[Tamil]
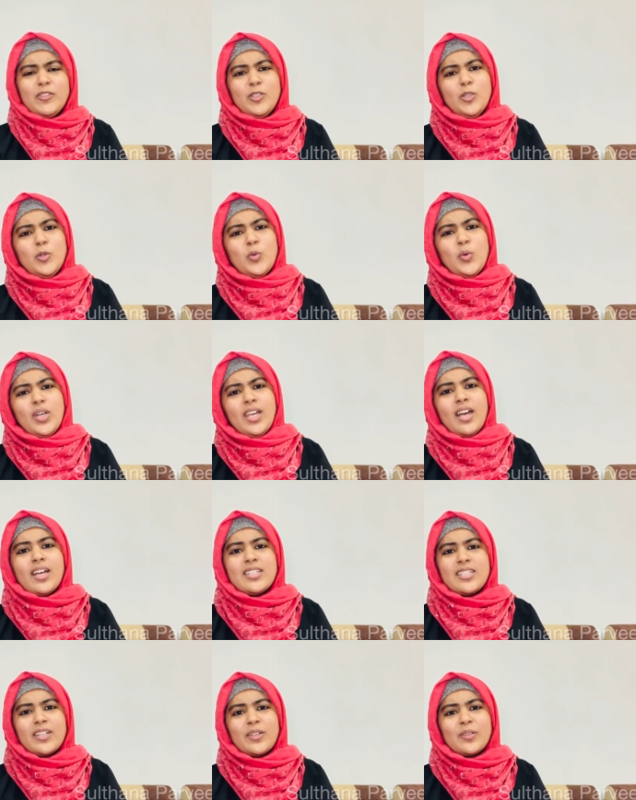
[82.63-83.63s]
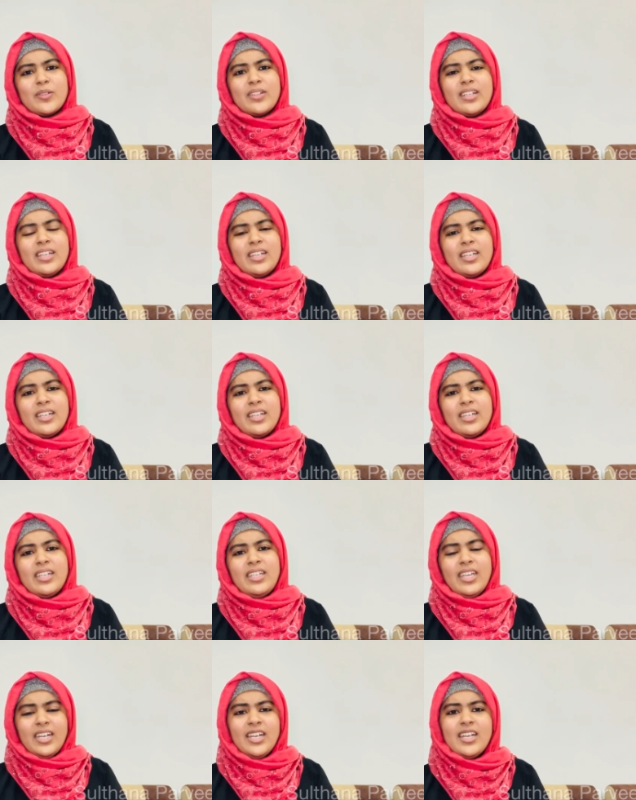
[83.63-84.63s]
அவங்களுக்கு ஒரே ஆச்சரியம்
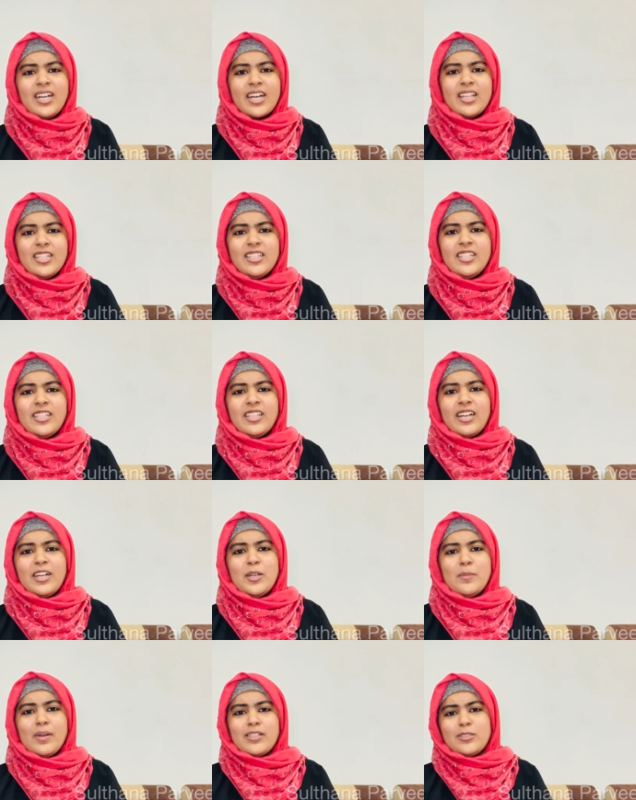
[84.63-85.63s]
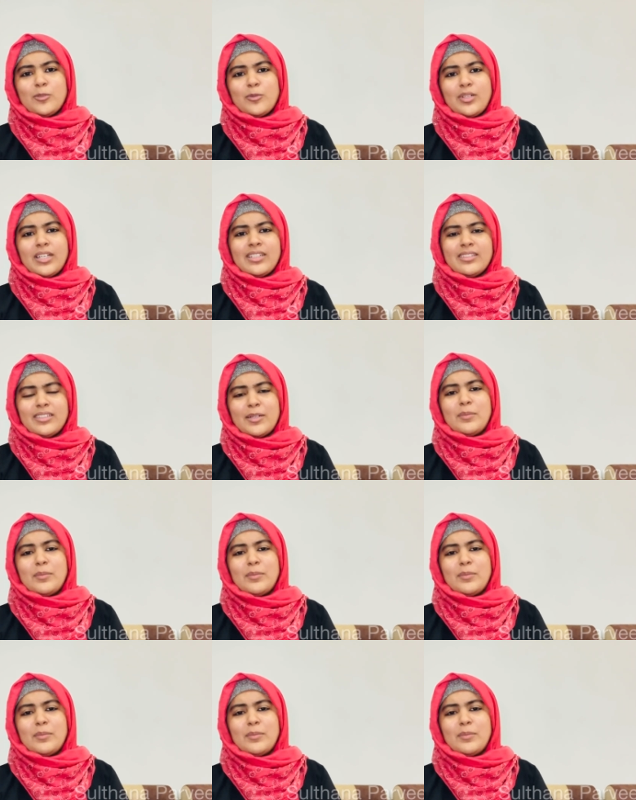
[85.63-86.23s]
என்ன நடந்தது இது ரெண்டு மாதத்துக்குள்ளே